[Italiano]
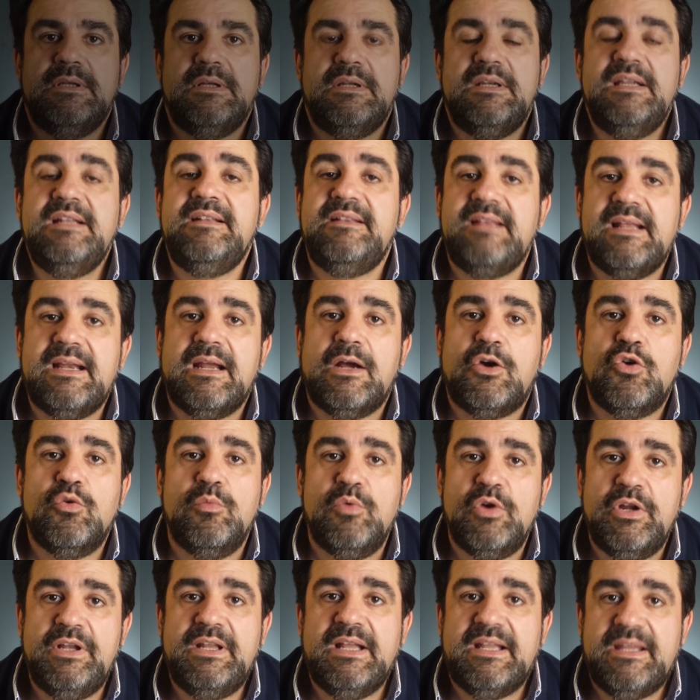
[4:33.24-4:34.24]
L'intera
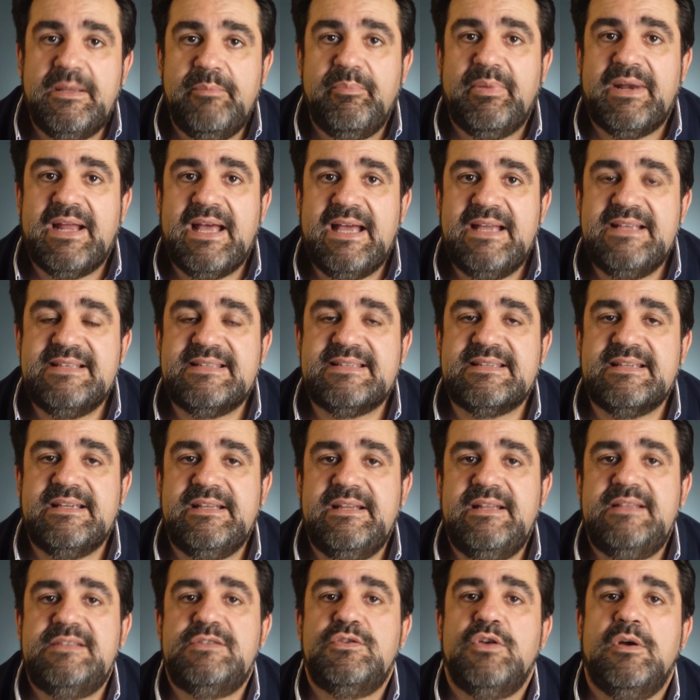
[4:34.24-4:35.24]
comunità di Price
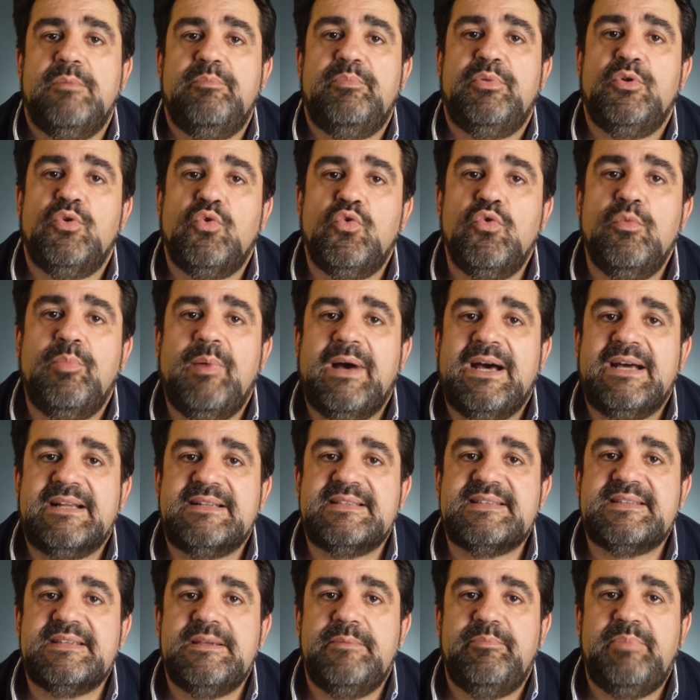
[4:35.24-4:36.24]
iniziò a
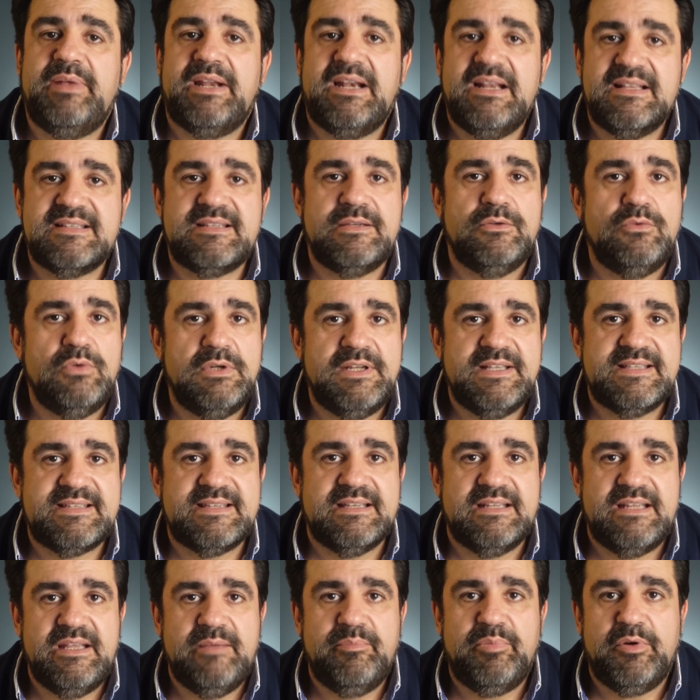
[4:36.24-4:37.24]
preoccuparsi per la
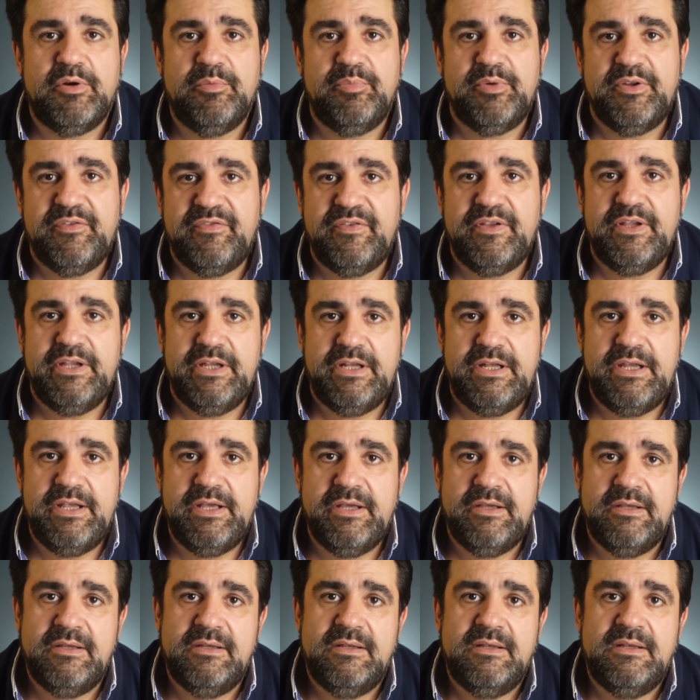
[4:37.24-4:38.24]
sicurezza dei propri
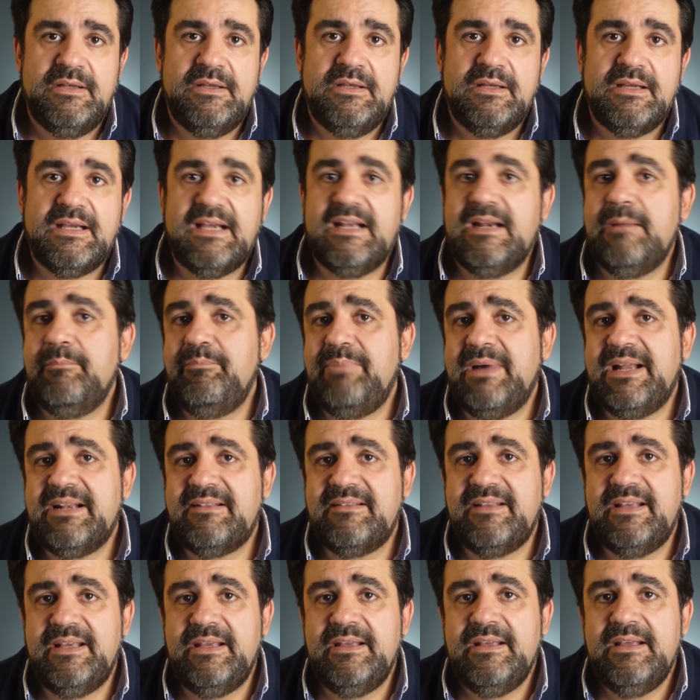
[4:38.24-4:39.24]
figli. Gran
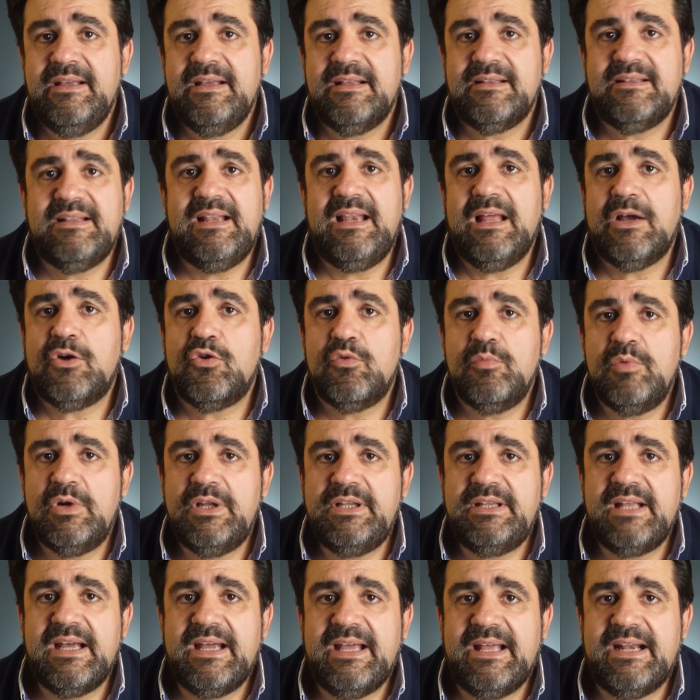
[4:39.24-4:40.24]
parte della
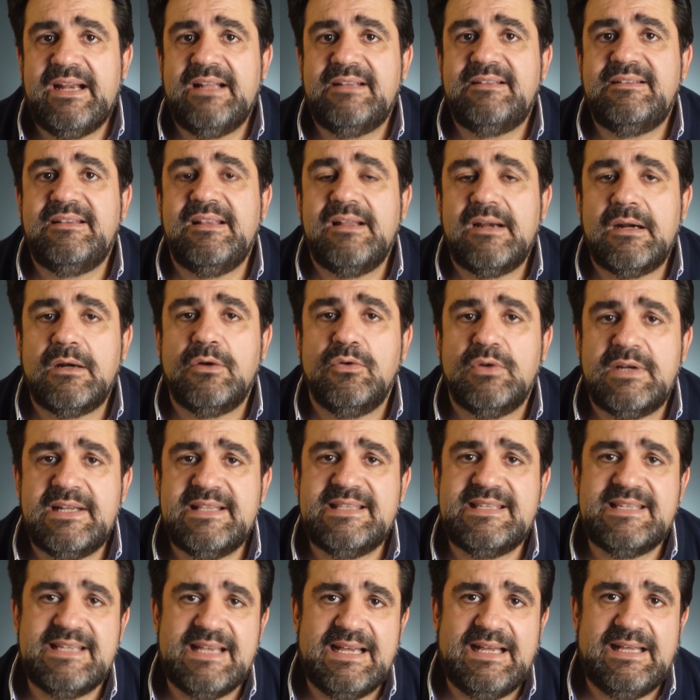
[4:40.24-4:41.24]
comunità era
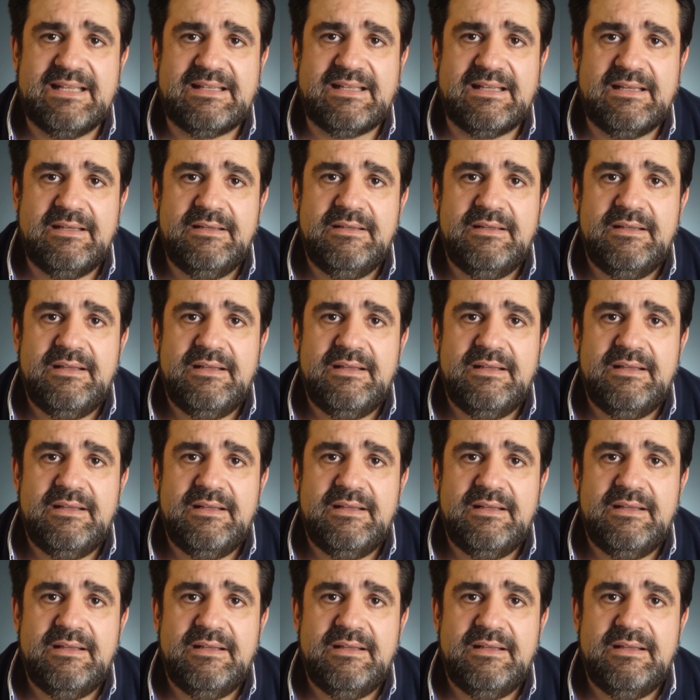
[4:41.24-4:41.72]
terrorizzata